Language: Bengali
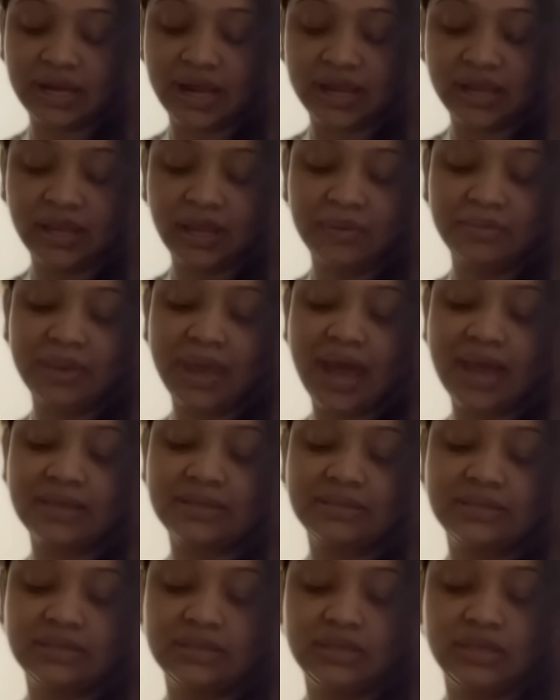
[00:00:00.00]
নাই আমি
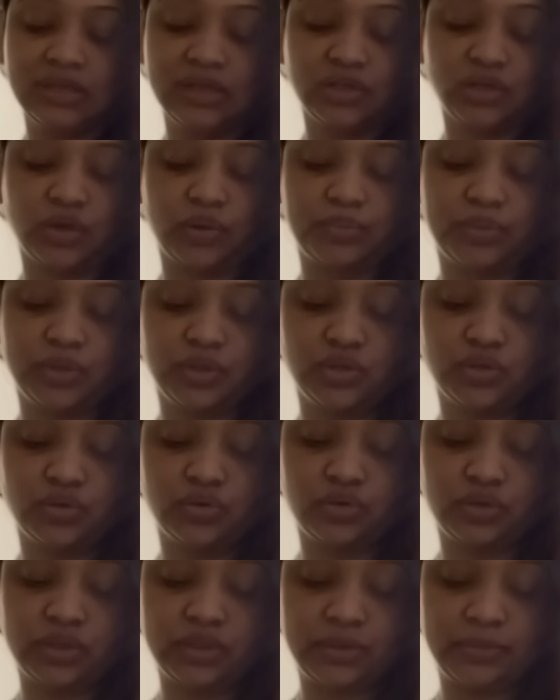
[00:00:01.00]
আস্তে ধীরে সব কিছু
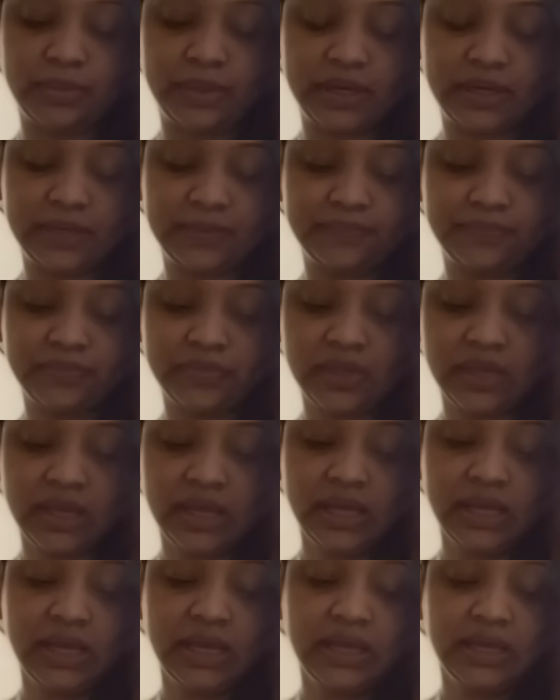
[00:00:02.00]
করতে পারি
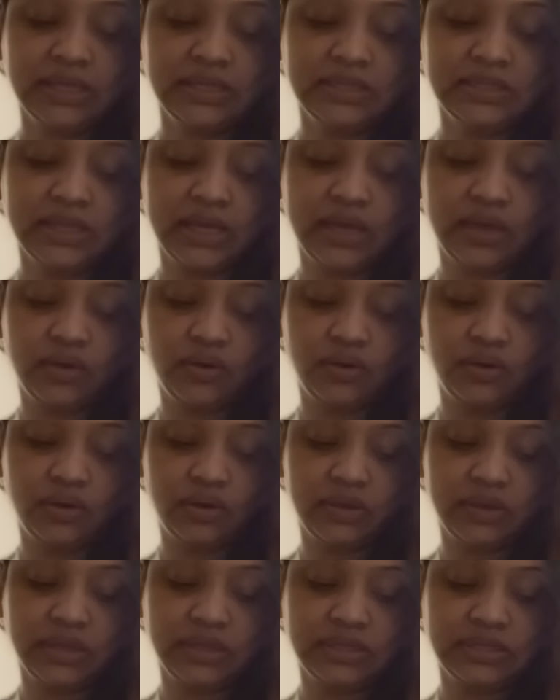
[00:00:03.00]
যাই হোক
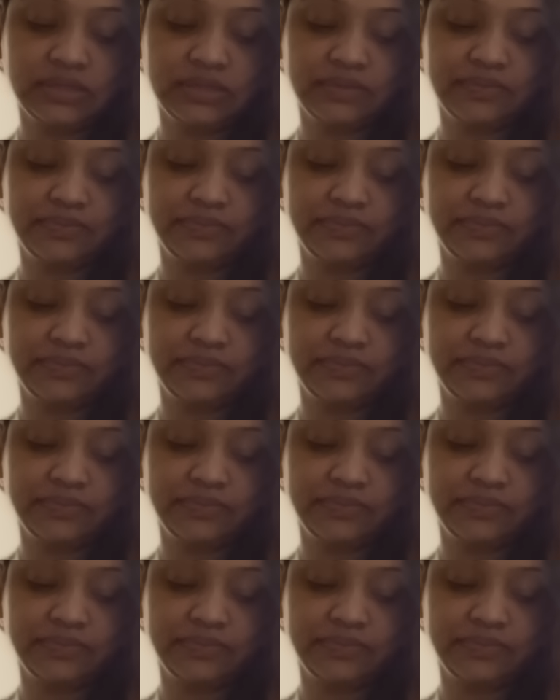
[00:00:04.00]
এই যে